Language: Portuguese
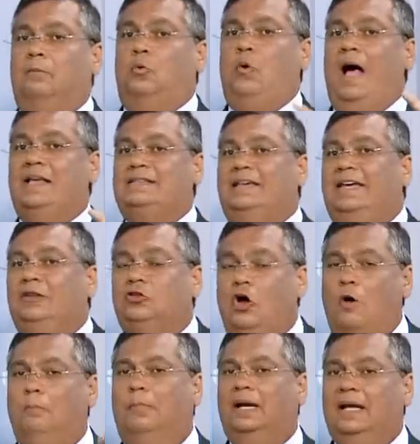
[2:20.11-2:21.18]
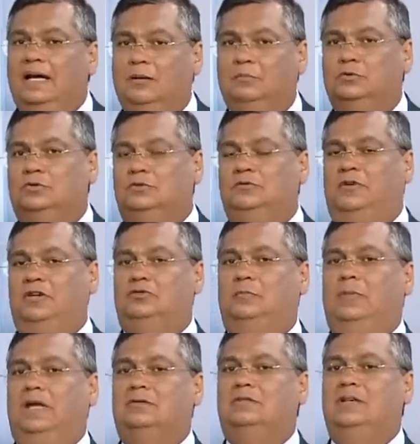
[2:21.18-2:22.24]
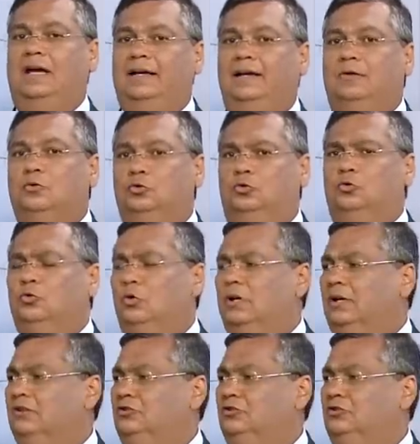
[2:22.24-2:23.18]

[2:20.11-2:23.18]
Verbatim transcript: quase que dobramos os investimentos em agricultura,